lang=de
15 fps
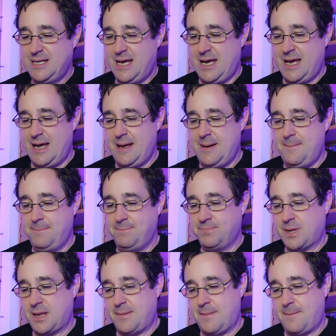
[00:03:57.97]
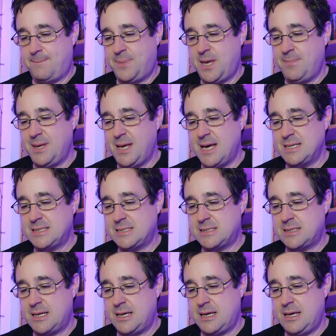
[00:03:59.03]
Ähm, PPS,